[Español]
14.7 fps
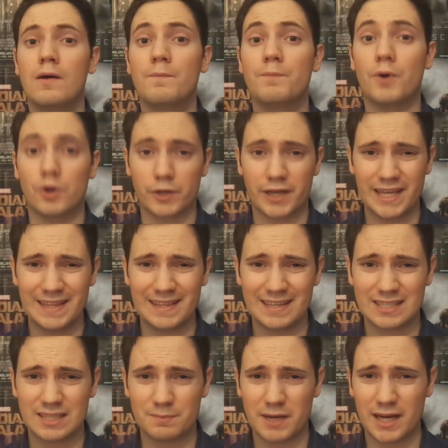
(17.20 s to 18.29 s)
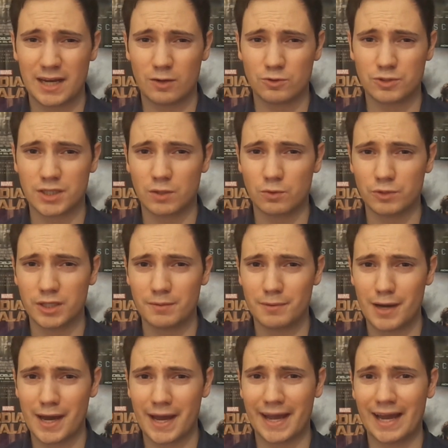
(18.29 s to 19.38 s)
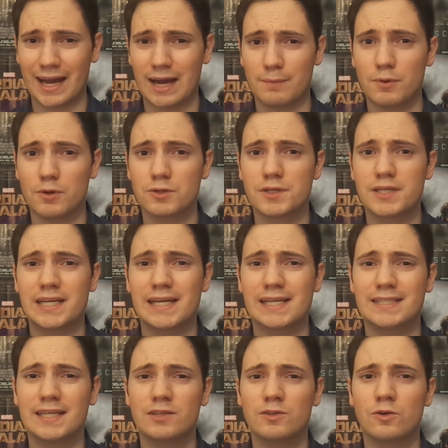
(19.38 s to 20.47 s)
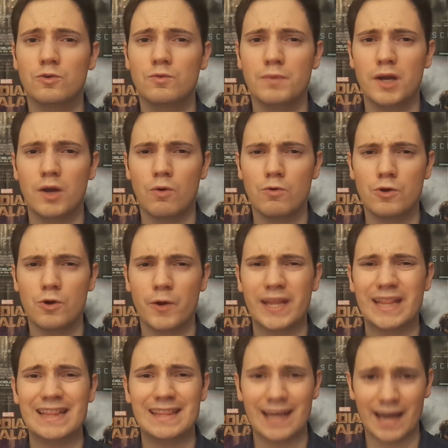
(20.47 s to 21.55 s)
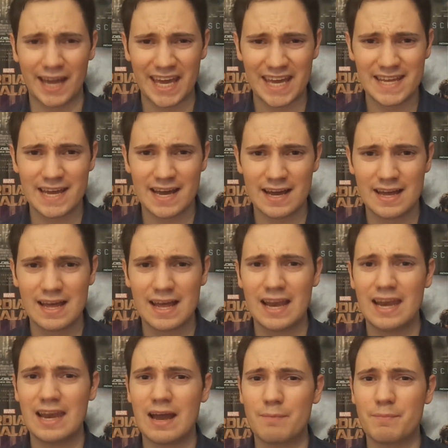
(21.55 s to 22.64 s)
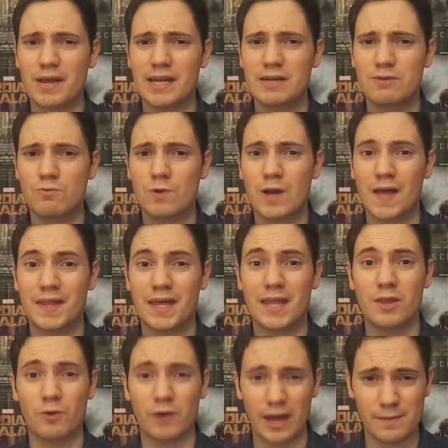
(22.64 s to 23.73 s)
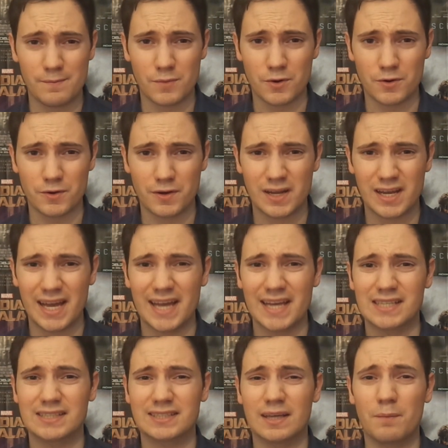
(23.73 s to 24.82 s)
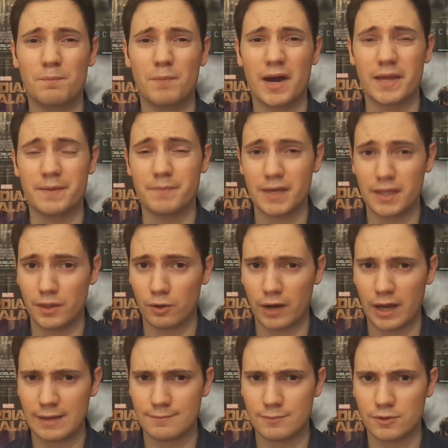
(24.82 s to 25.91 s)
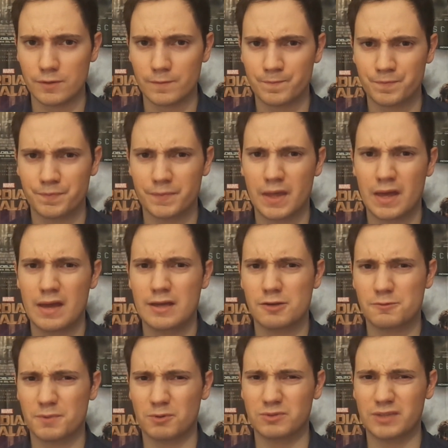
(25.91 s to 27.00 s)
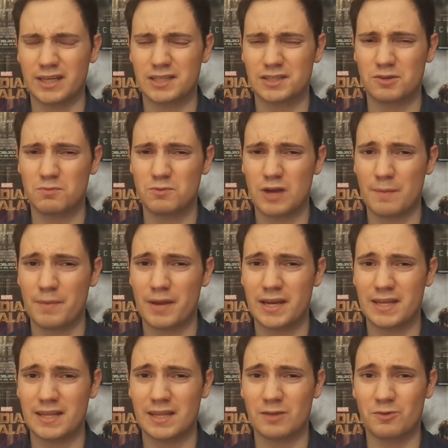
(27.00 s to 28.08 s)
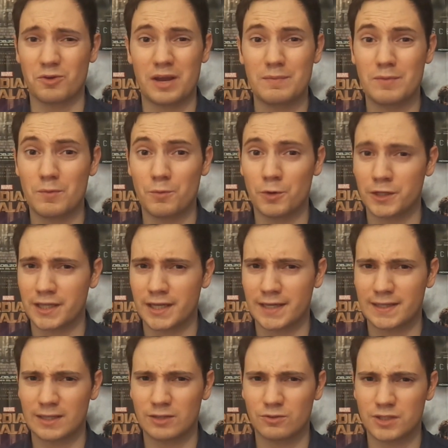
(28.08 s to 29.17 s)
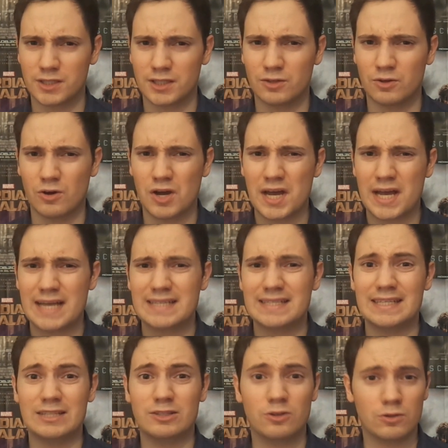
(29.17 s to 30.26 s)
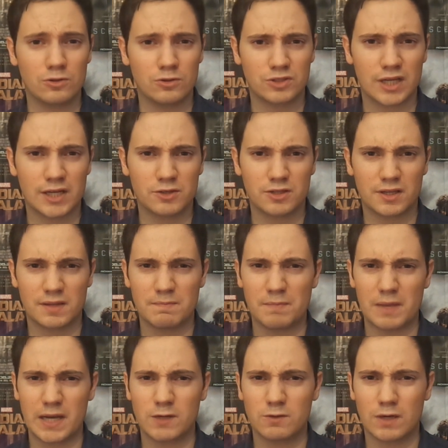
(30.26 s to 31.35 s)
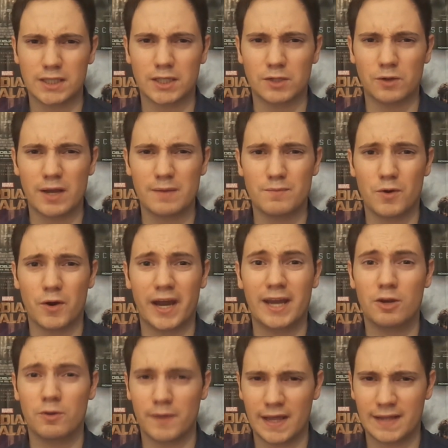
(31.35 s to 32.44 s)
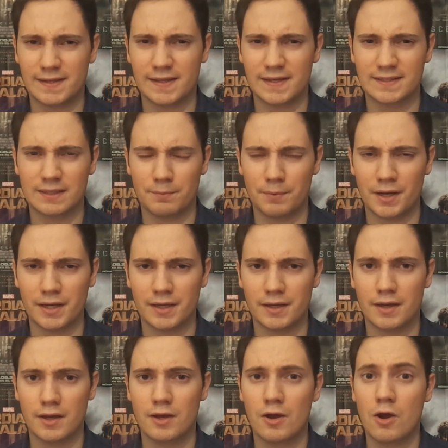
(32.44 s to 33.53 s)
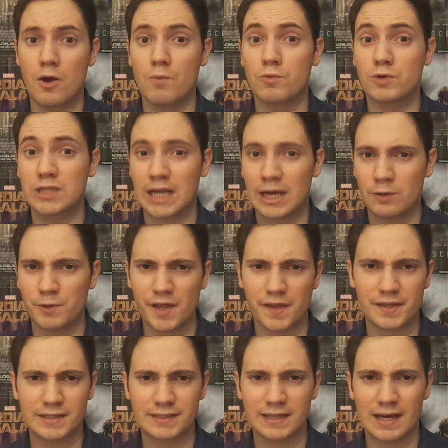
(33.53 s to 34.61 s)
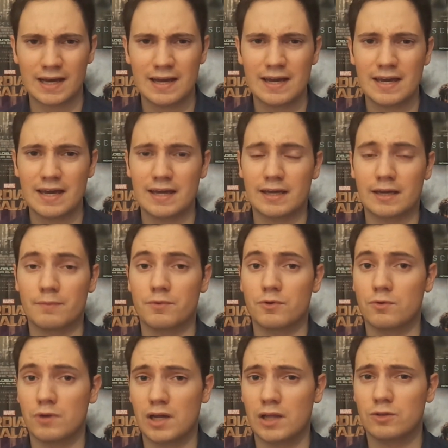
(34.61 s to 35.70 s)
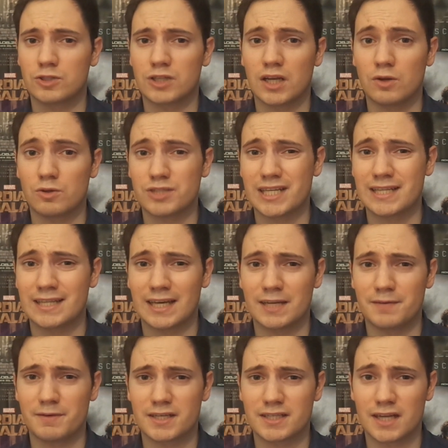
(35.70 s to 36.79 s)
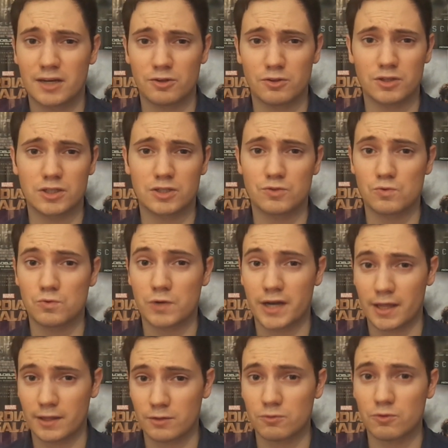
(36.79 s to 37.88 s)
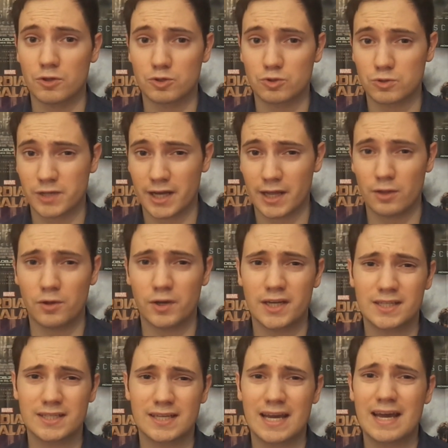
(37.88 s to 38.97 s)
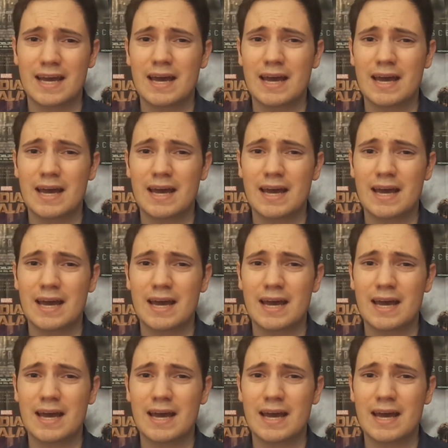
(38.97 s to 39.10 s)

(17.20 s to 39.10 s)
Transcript: Por quinta semana consecutiva en Japón sigue siendo número uno en taquilla la película de Doraemon, Stand By Me Doraemon y os preguntaréis, ¿cómo una peli de Doraemon puede tener tanto éxito si todos los años hacen películas de Doraemon? ¿Qué novedad tiene esta peli? Pues la novedad está en que por un lado es el 80 aniversario de, uno de sus creadores